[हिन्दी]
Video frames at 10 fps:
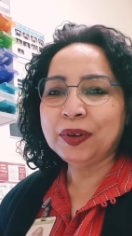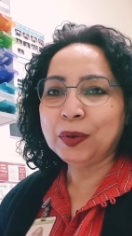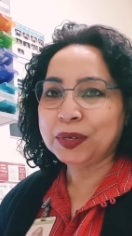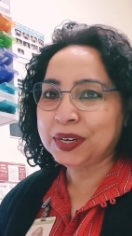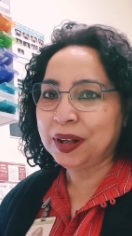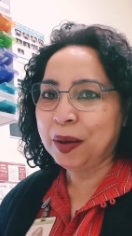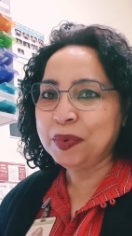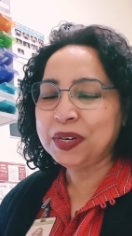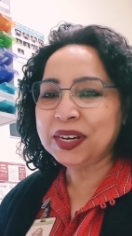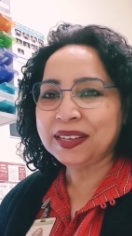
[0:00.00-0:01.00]
डॉक्टर
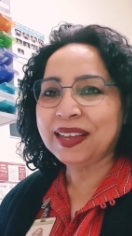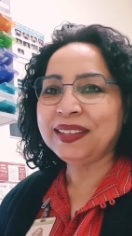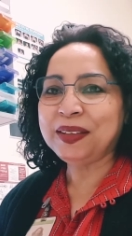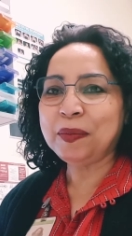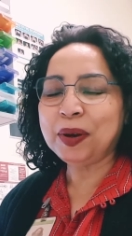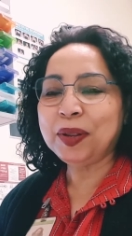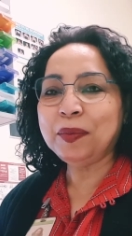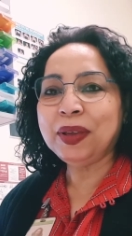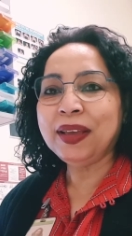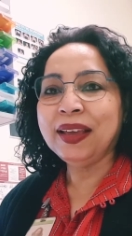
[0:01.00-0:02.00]
आमिर शहजाद के बारे
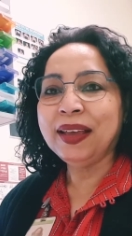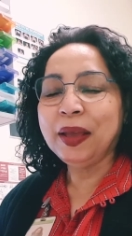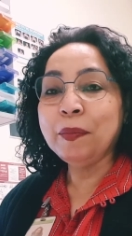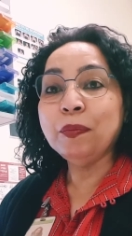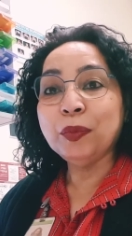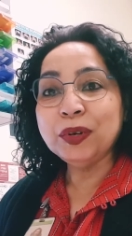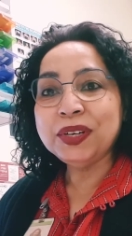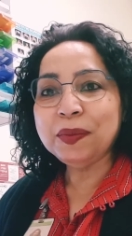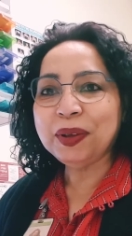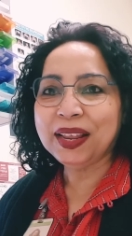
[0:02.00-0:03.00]
में
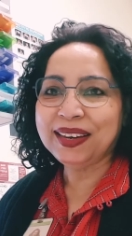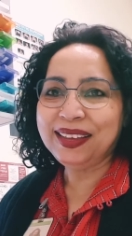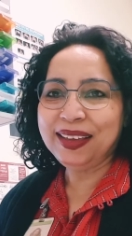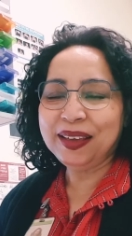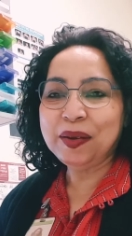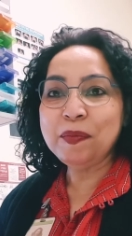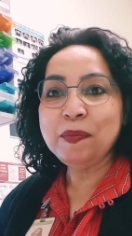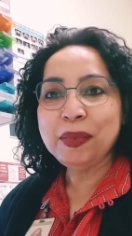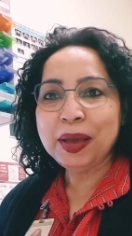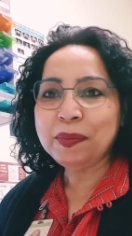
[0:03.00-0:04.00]
मुझे बनानी है
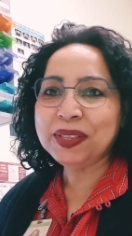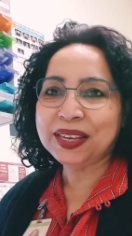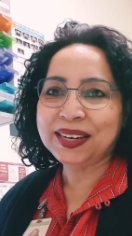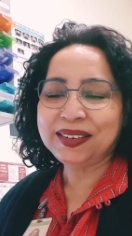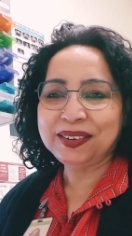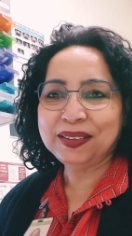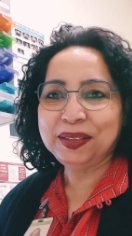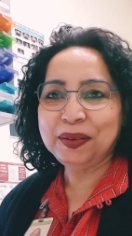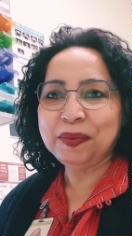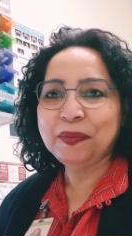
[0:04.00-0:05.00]
मैं बताना
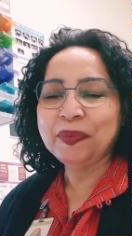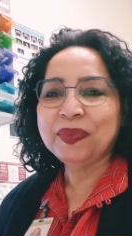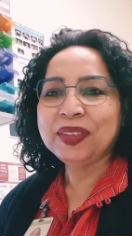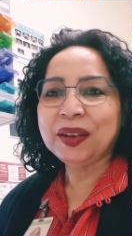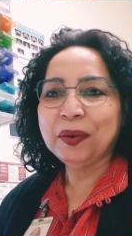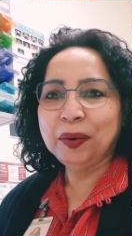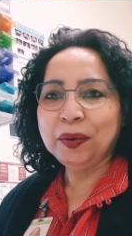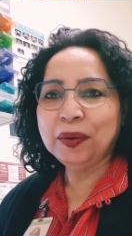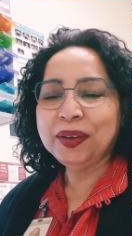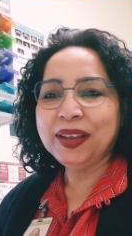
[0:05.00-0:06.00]
चाहती हूँ
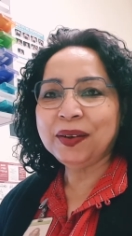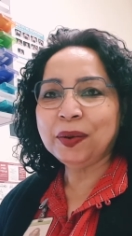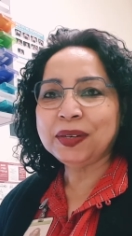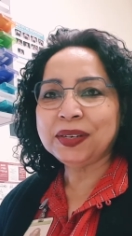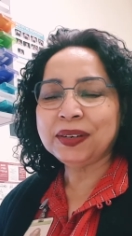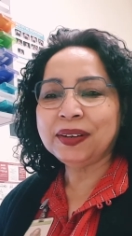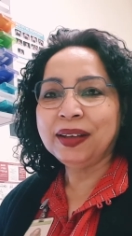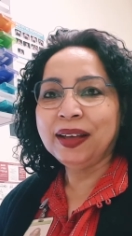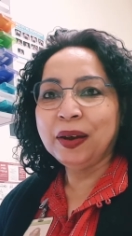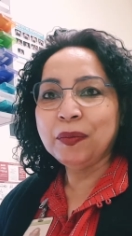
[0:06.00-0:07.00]
उनका के डॉक्टर
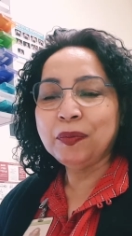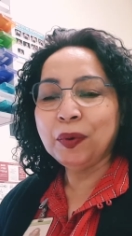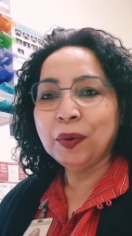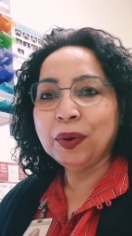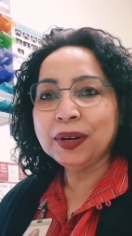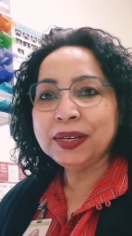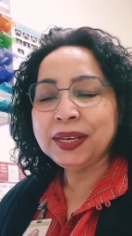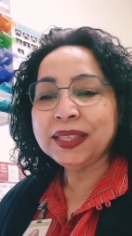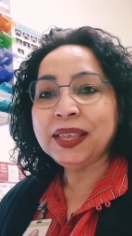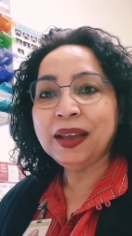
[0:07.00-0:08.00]
वो
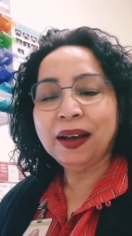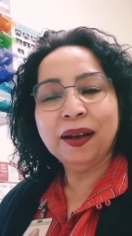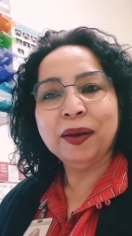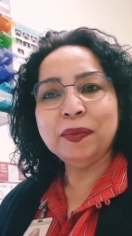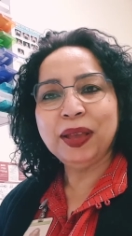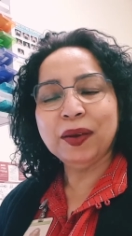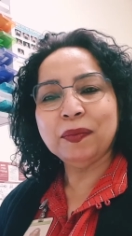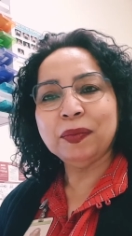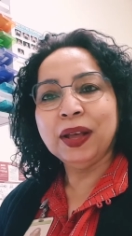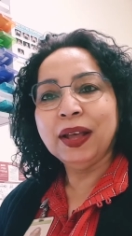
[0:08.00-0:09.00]
कितने अहम है
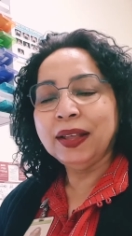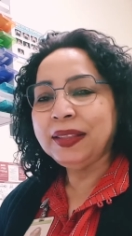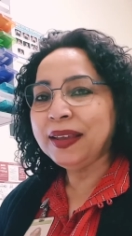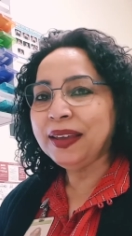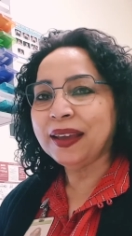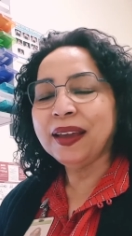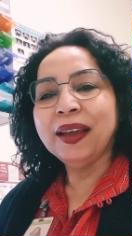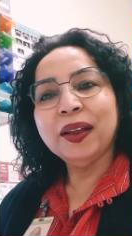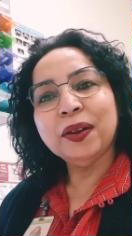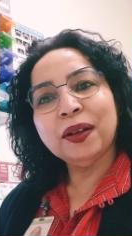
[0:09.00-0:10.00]
देखिए
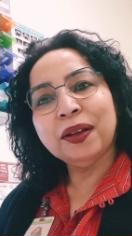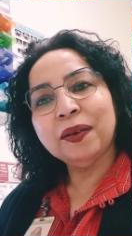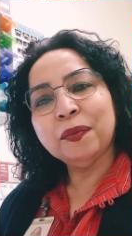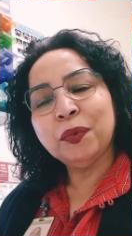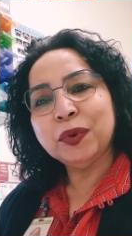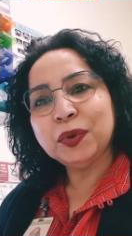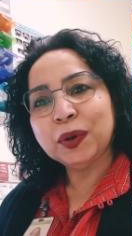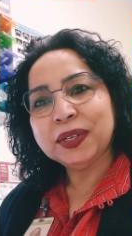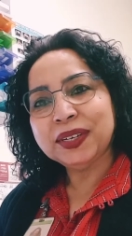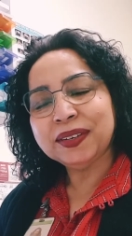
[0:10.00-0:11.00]
वो
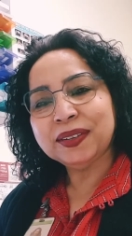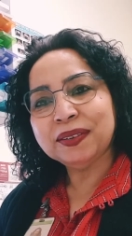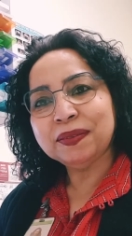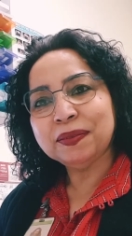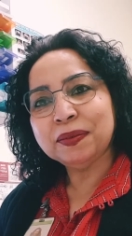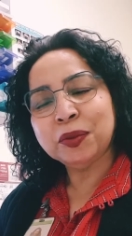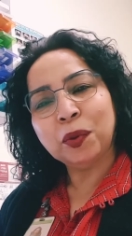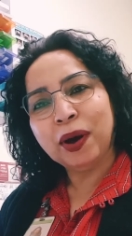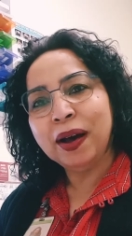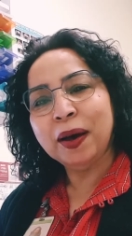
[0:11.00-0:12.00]
डॉक्टर तो
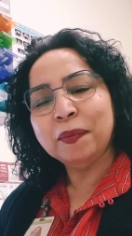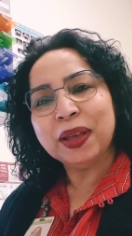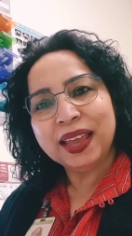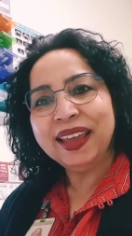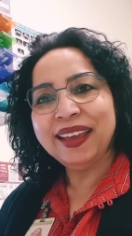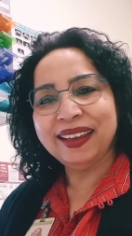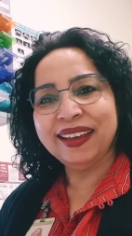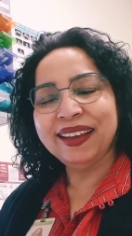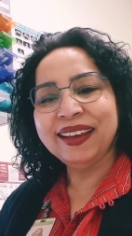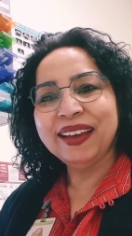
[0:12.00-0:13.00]
अहम हैं
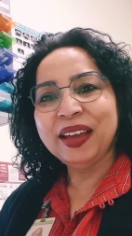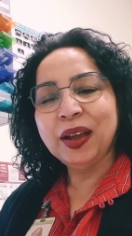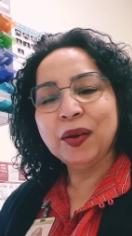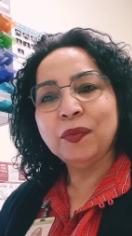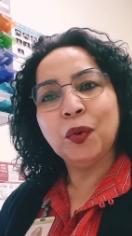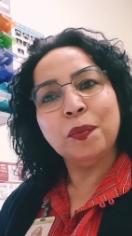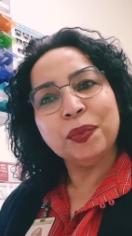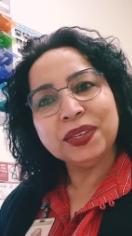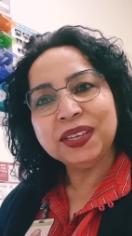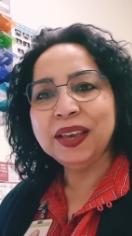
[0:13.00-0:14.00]
वो
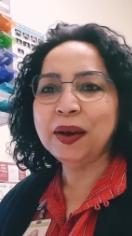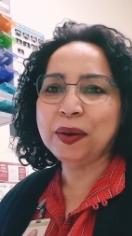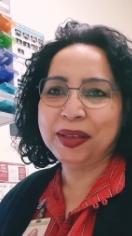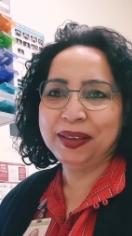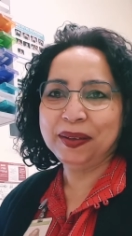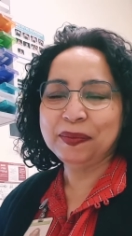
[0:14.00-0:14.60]
मसीहा हैं